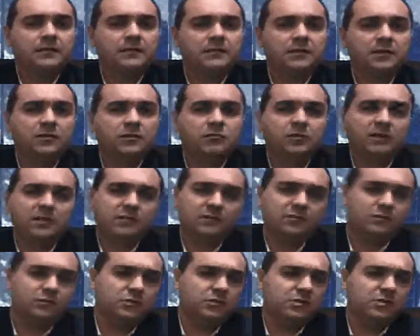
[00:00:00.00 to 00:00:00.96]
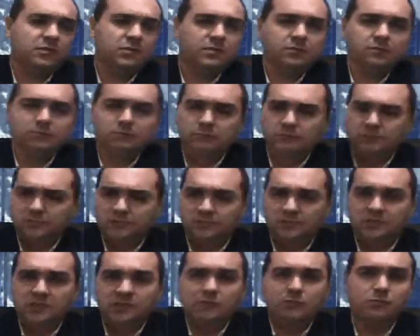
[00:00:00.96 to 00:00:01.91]
tanto a nível de
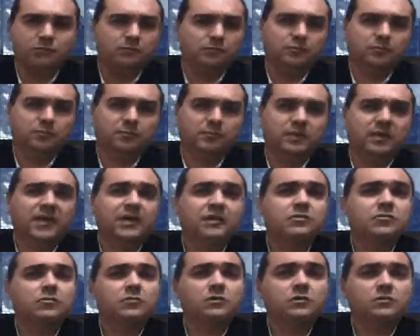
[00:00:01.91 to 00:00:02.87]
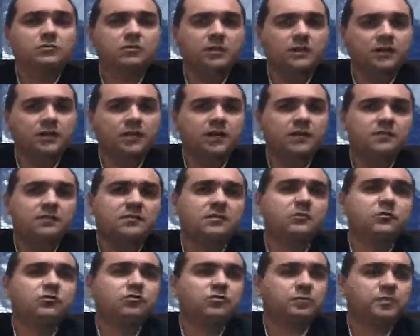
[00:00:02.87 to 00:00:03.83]
ensino médio, quanto
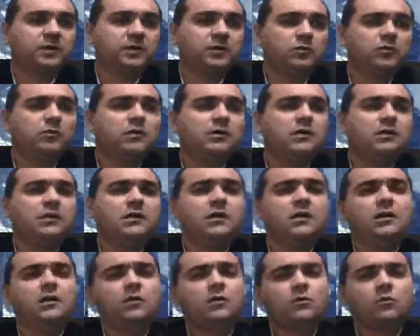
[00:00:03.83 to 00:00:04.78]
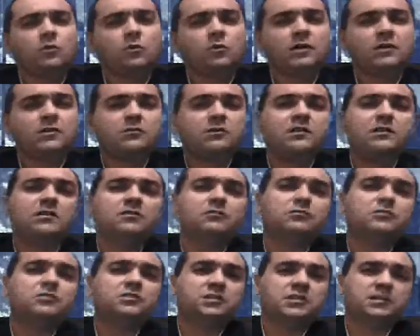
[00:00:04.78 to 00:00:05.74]
ensino superior, quanto a
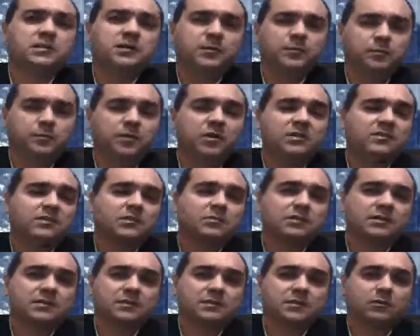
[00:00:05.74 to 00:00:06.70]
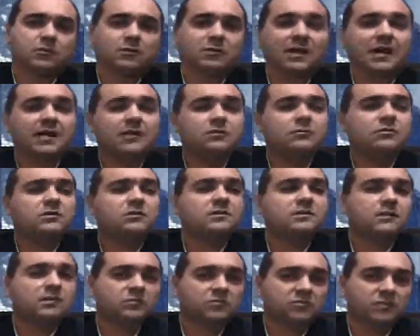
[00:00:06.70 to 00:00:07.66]
nível de pós-graduação lato e
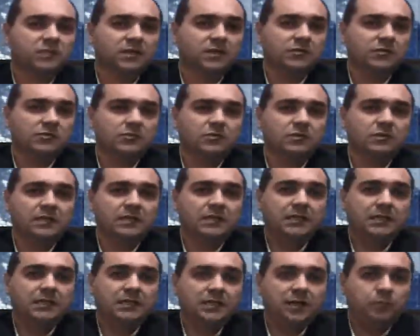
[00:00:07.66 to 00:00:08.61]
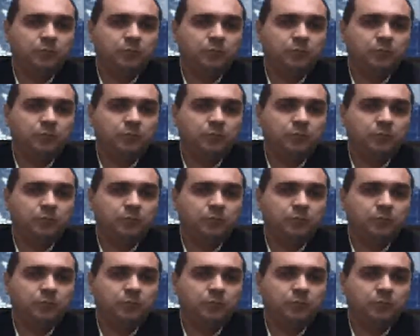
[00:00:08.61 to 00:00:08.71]
estrito senso. E a